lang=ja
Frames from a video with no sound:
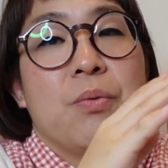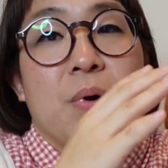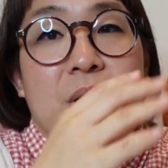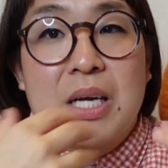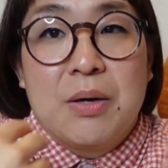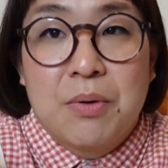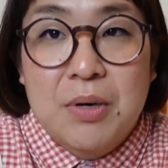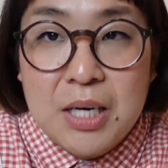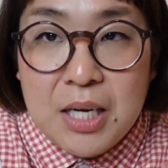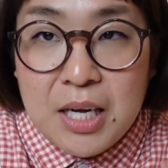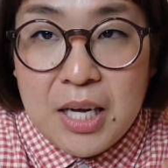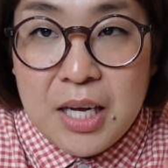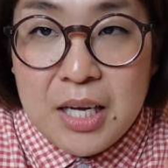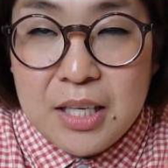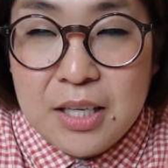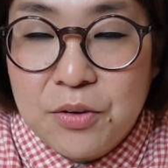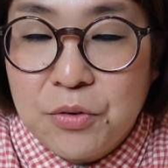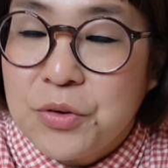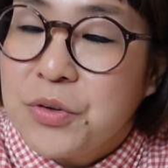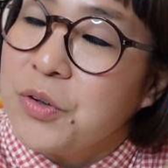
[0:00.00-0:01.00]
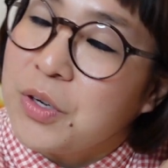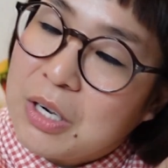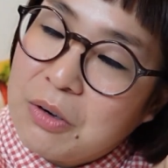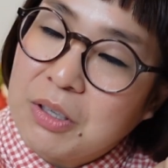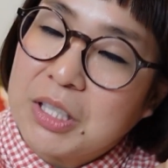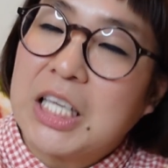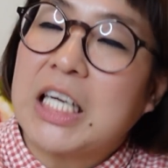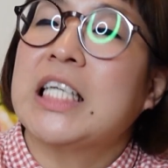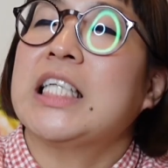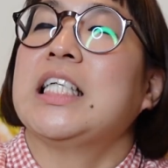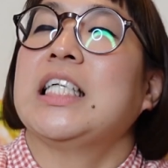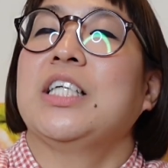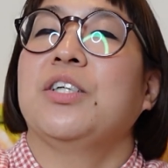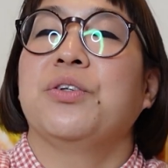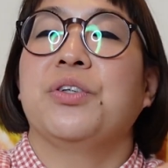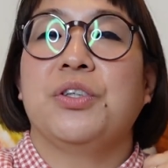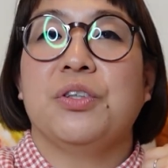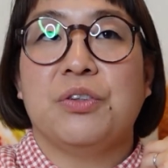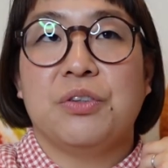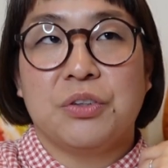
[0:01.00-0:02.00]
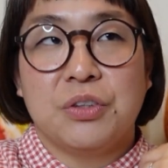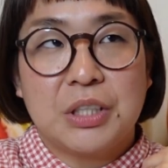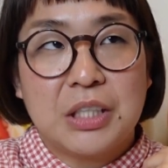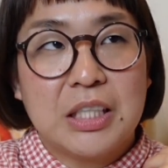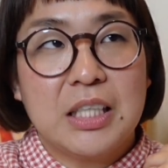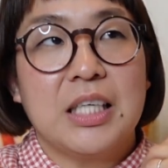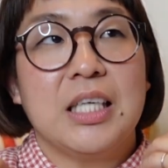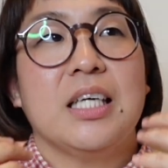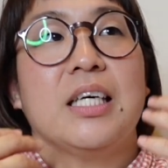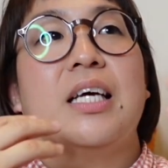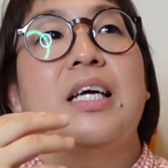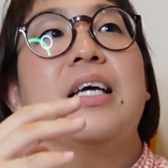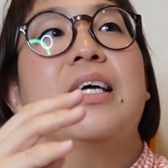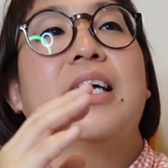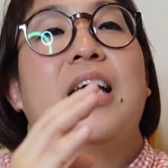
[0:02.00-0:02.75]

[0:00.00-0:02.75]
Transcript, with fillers: 我々というか私のように